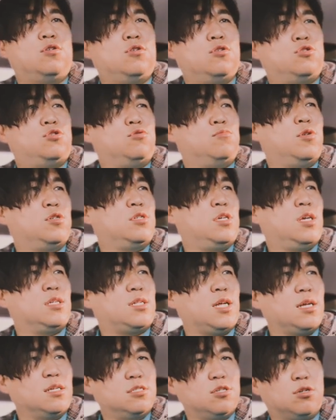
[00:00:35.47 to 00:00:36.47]
주머니에
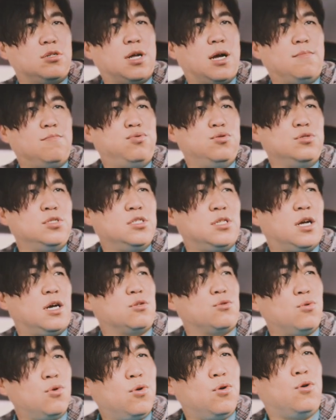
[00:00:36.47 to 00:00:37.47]
땡전 한
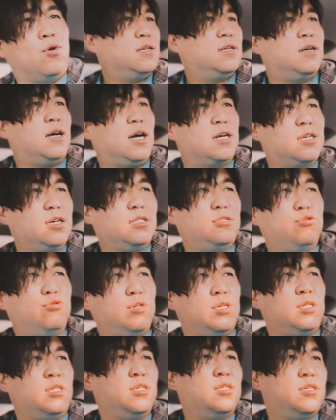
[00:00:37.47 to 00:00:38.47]
푼이라도 아낄 수
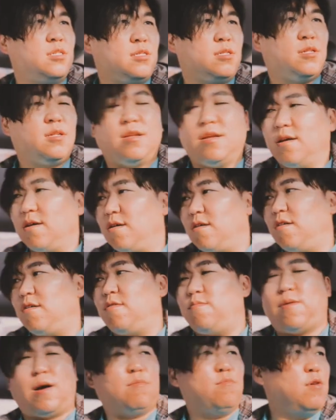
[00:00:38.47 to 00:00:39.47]
있는 어,
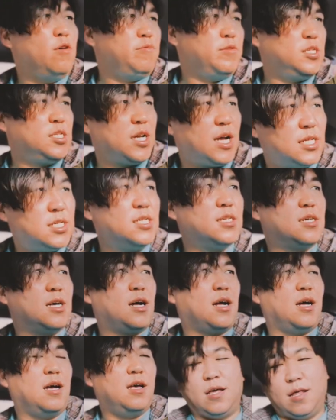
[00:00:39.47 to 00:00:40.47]
방법이지
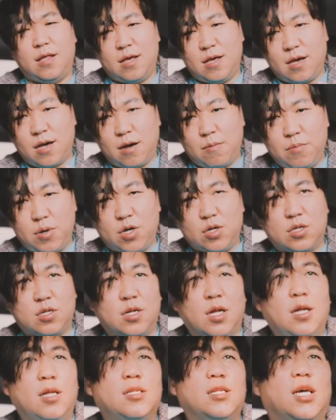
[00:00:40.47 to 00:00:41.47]
않을까 한번
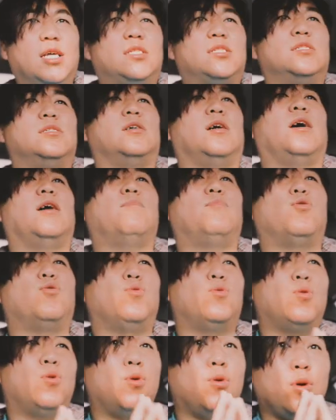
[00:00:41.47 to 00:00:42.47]
테스트
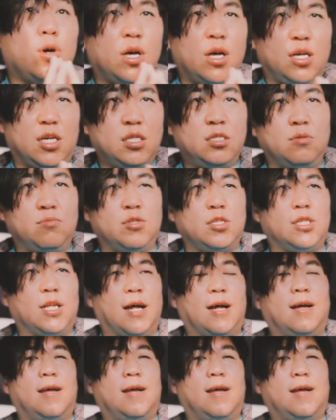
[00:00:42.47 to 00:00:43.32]
해보고 있습니다.